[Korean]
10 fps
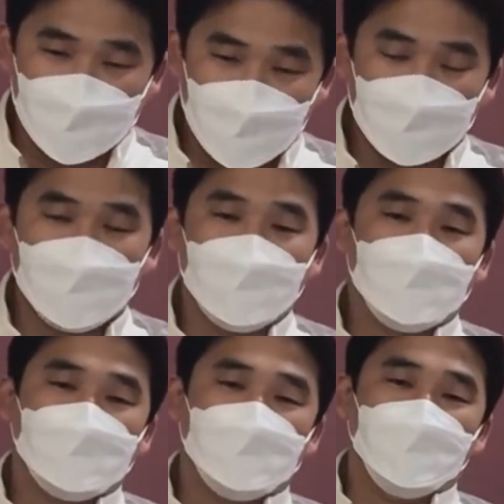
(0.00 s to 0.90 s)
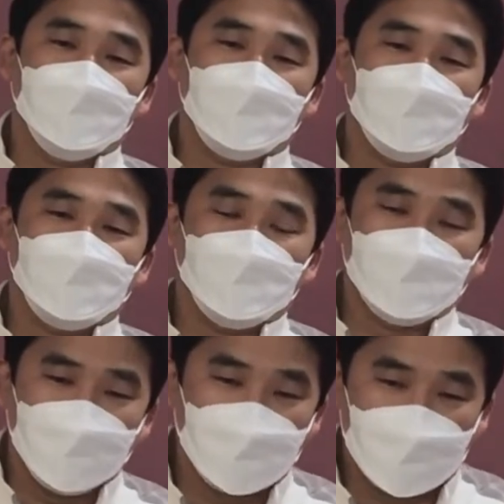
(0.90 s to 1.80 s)
종교개혁 시대의 마틴
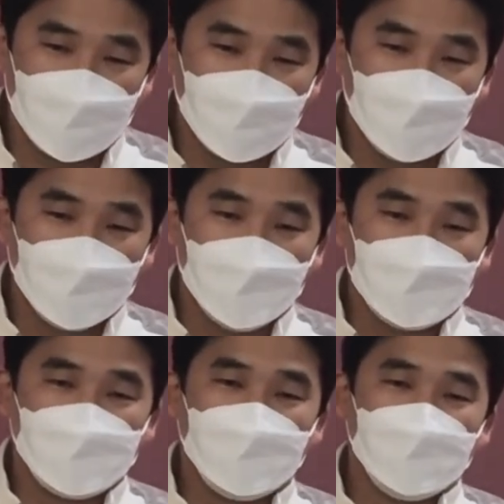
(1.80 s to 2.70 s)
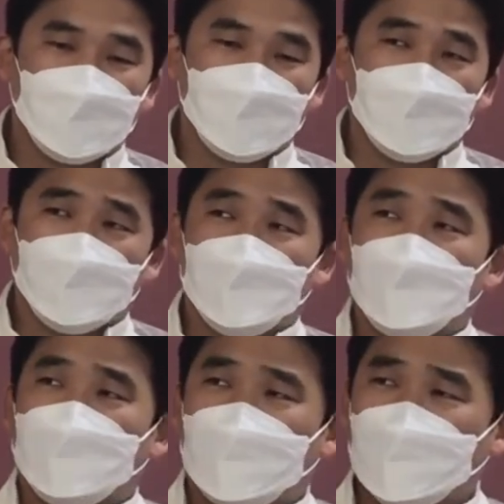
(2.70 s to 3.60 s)
루터가 정말
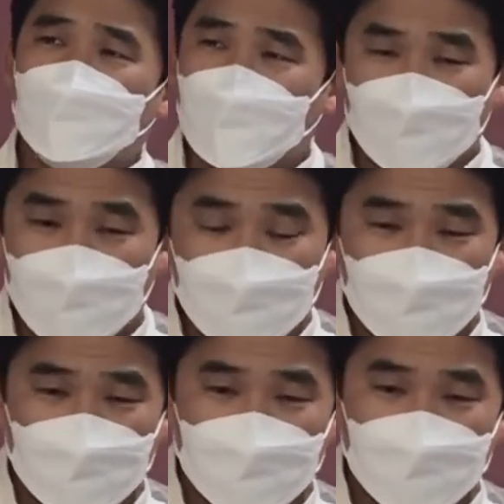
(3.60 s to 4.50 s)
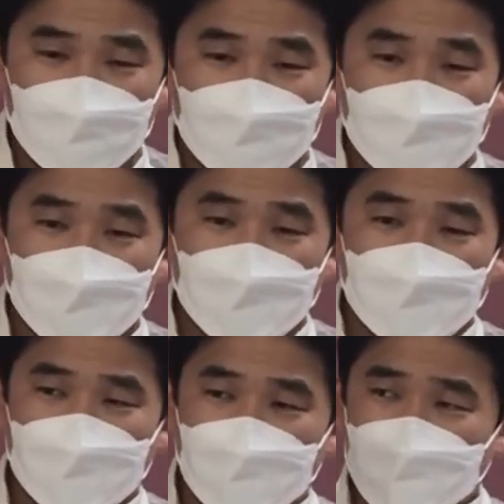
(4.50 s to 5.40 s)
말도 안 되는
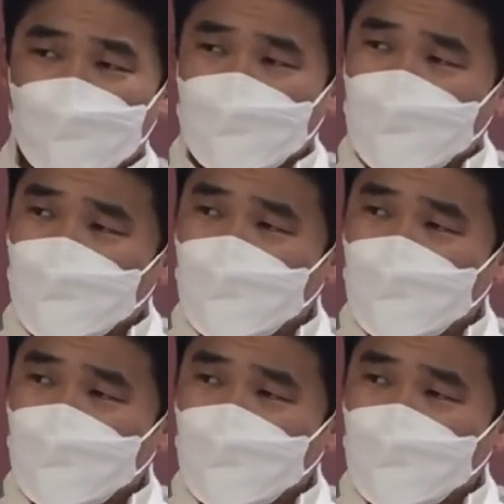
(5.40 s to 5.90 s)
그